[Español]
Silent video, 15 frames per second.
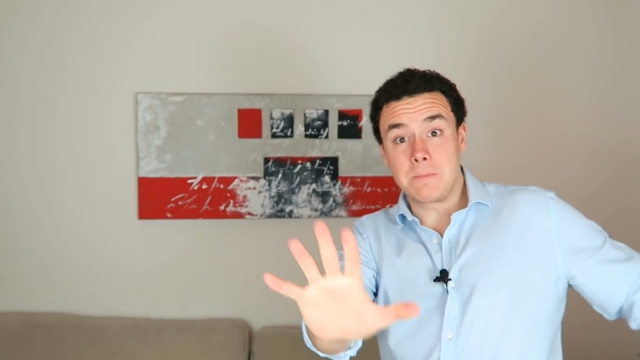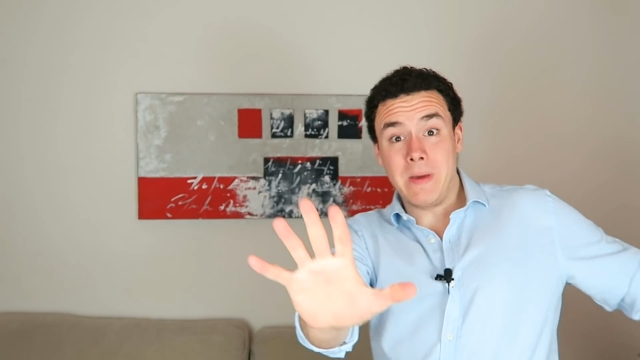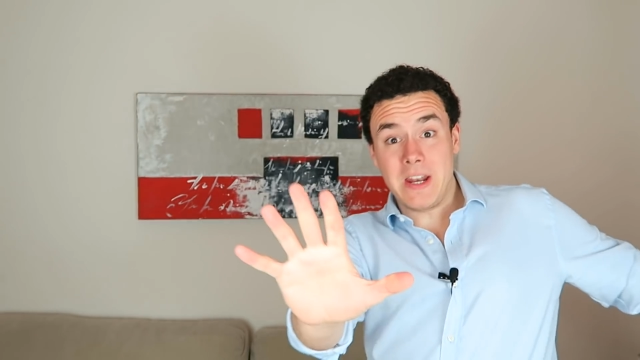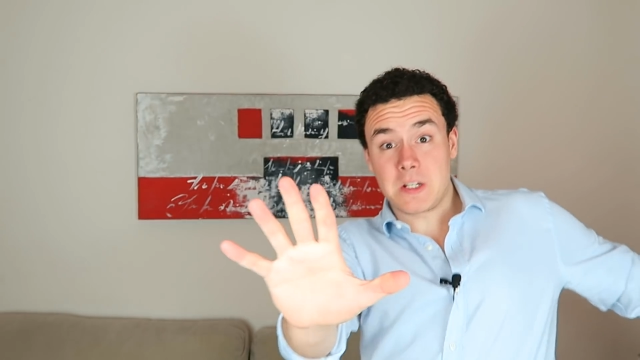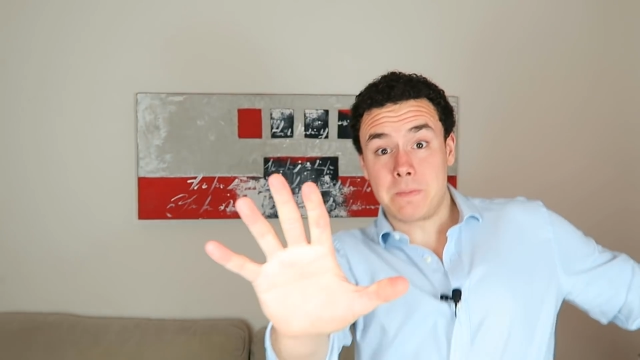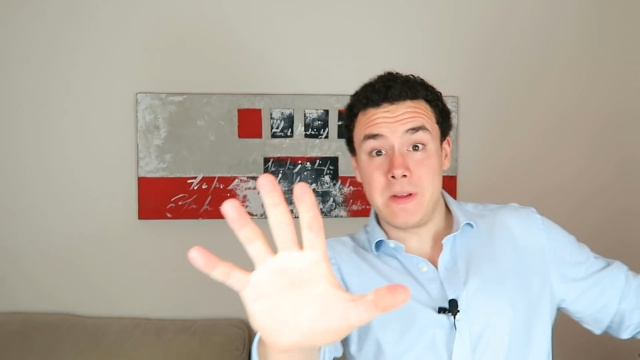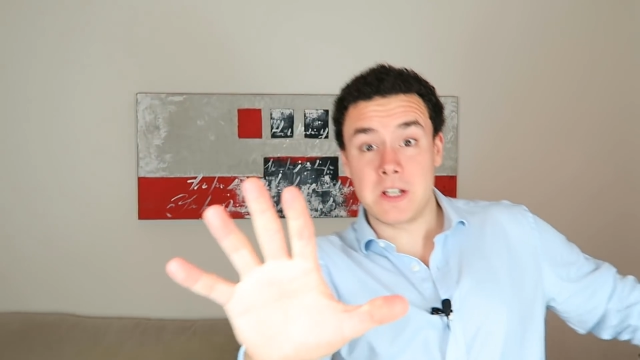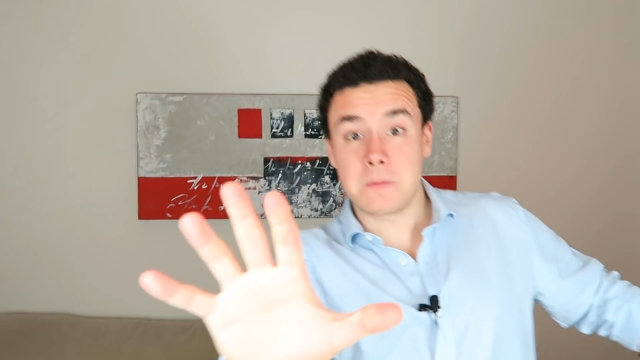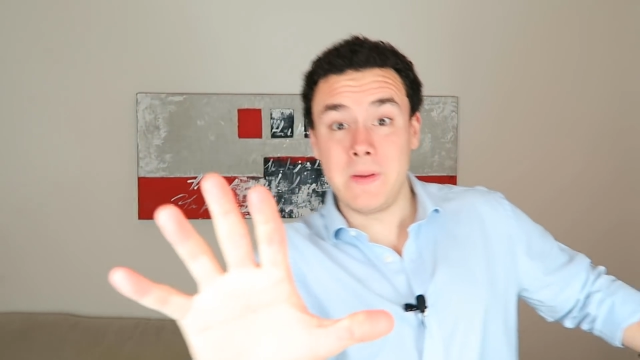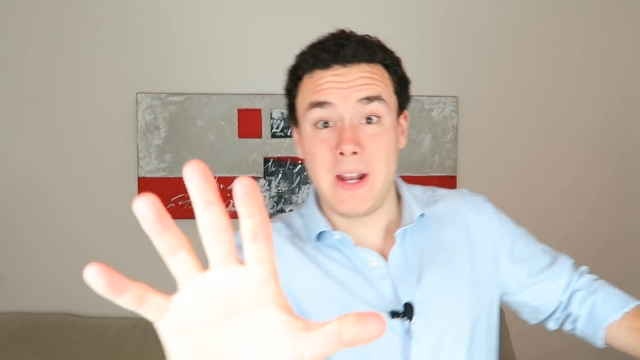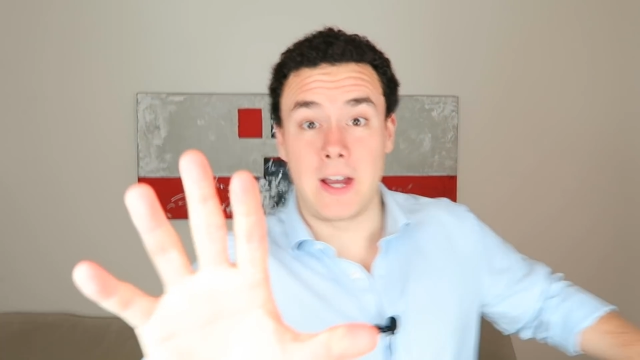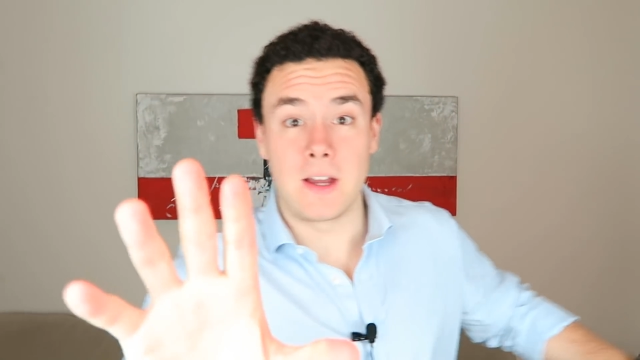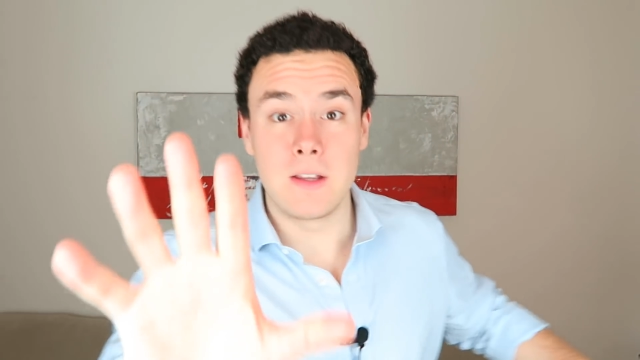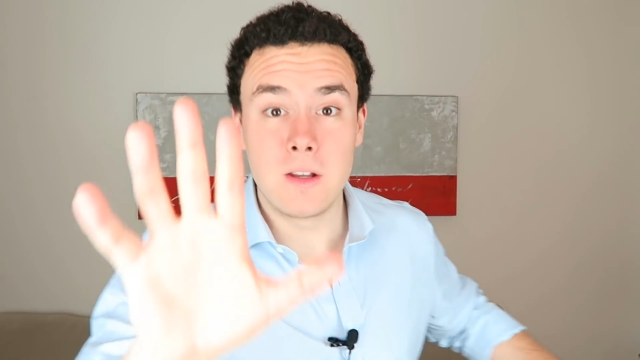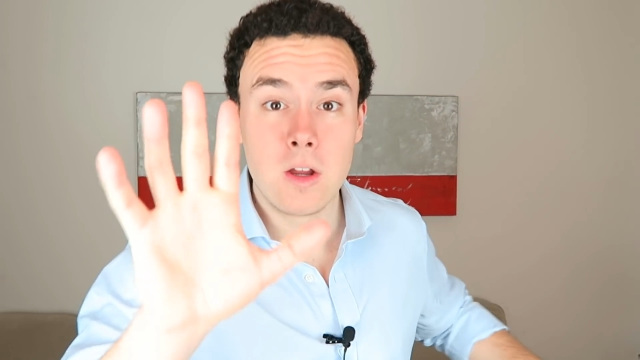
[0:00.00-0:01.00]
Espera, espera,
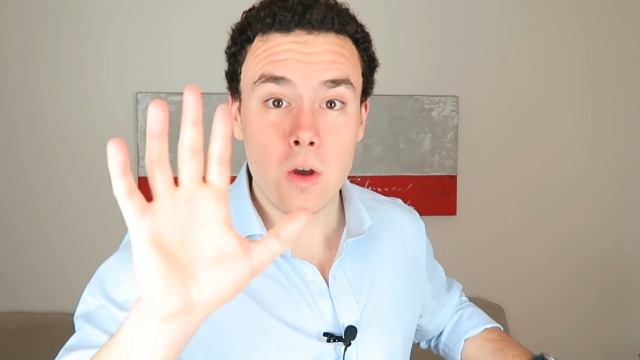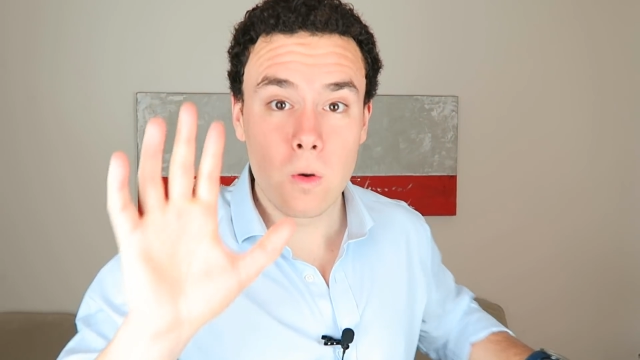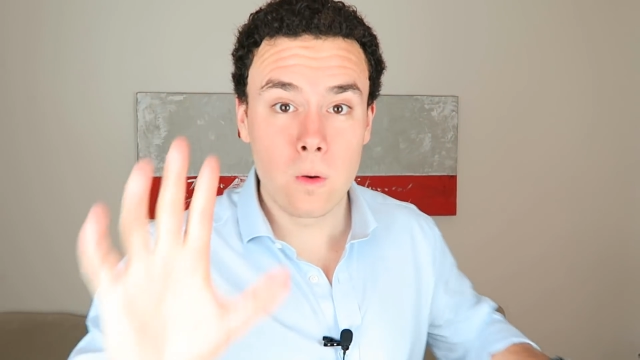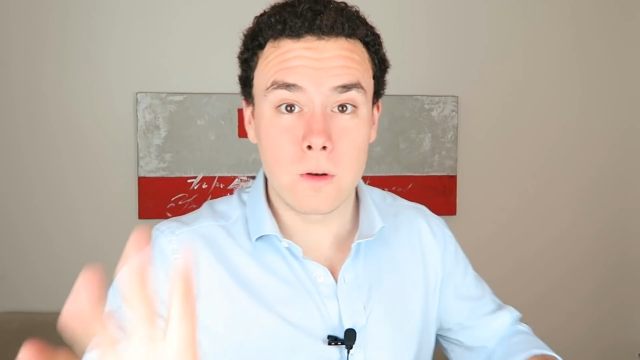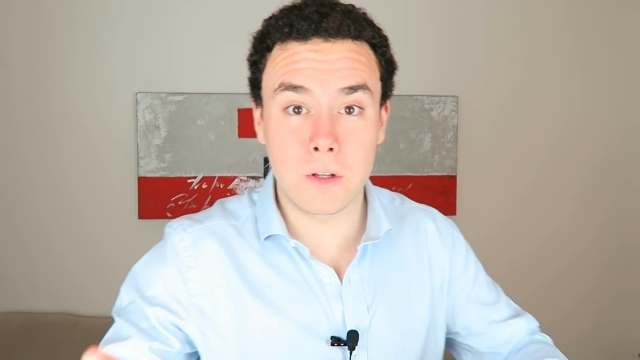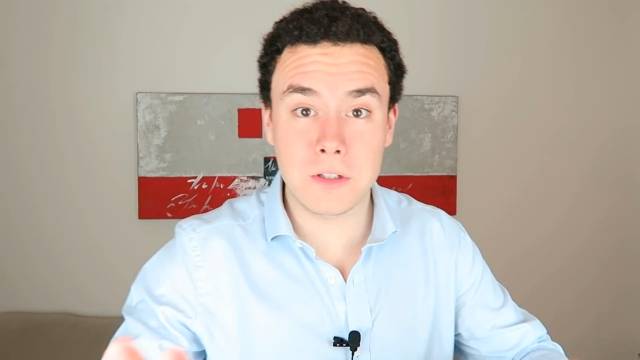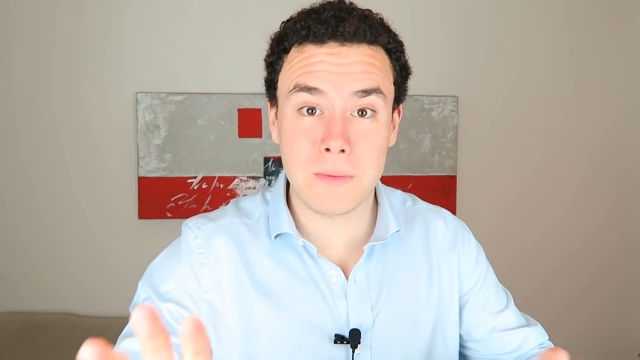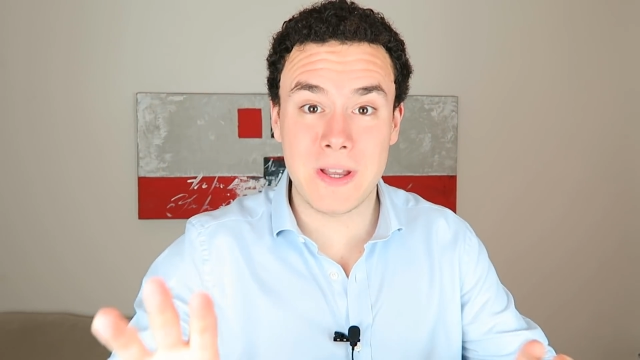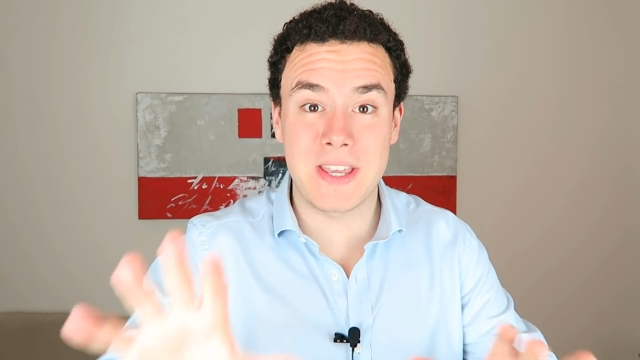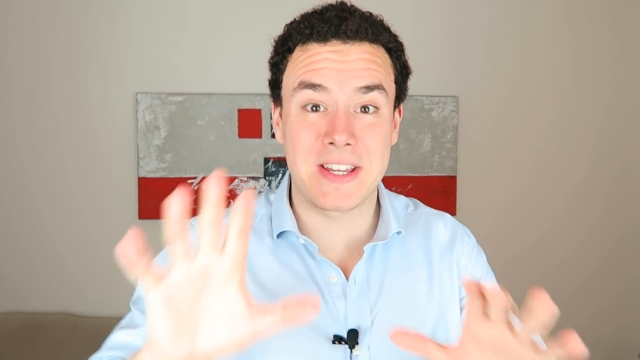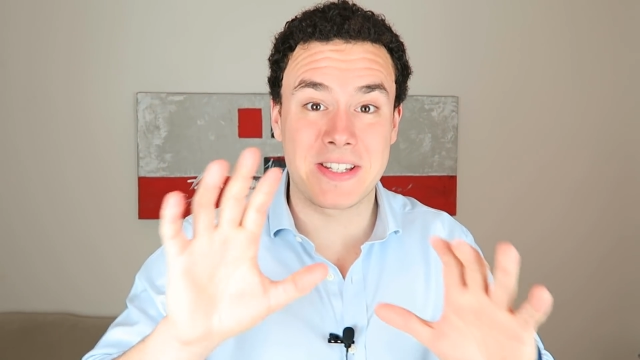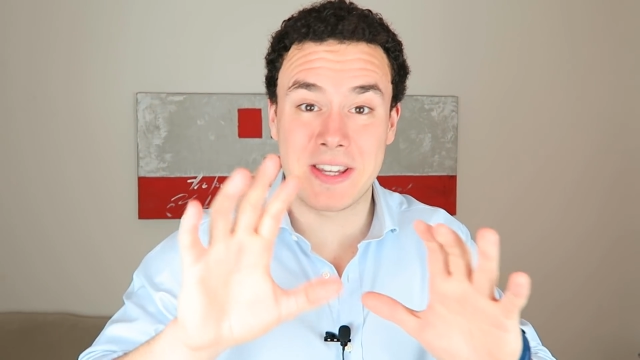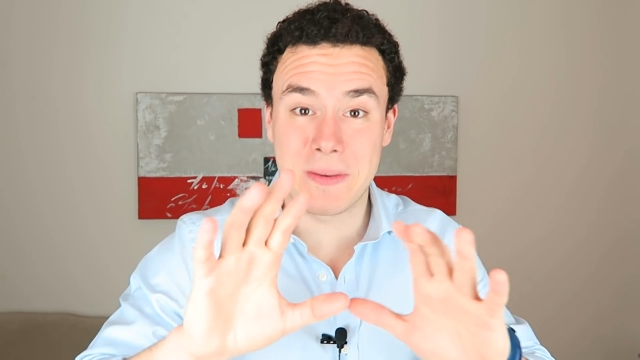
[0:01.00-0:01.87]
espera. No te vayas,